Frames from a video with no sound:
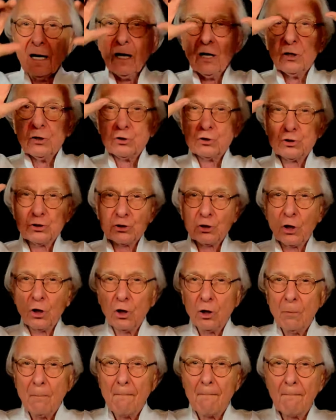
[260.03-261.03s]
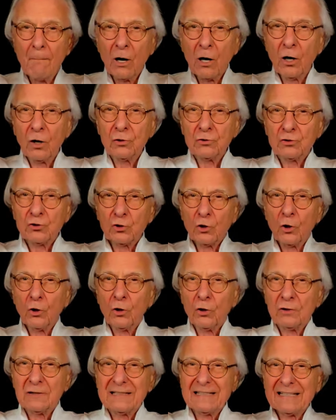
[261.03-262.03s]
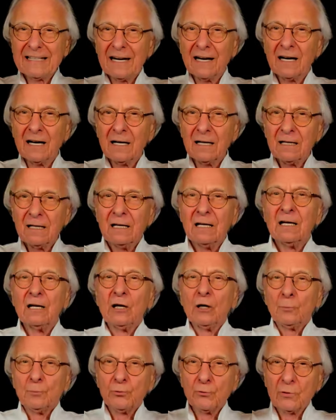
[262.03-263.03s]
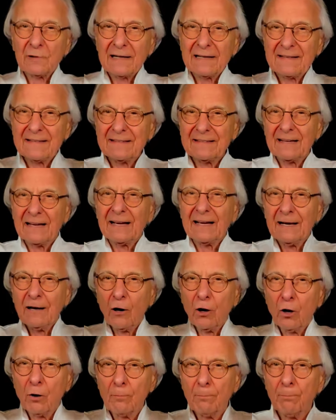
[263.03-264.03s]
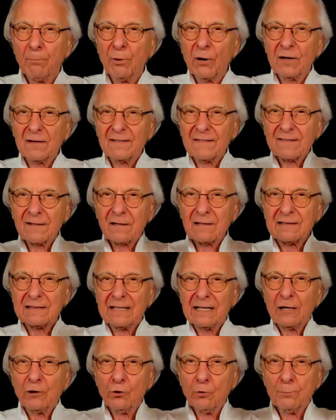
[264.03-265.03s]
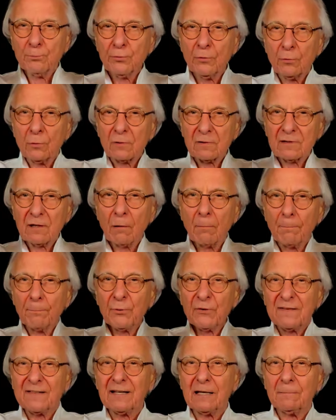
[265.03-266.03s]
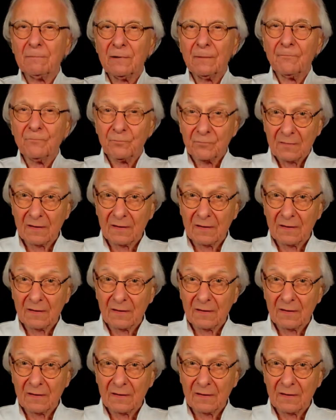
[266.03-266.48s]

Je m'entretiens pour rester en bonne santé le plus longtemps possible.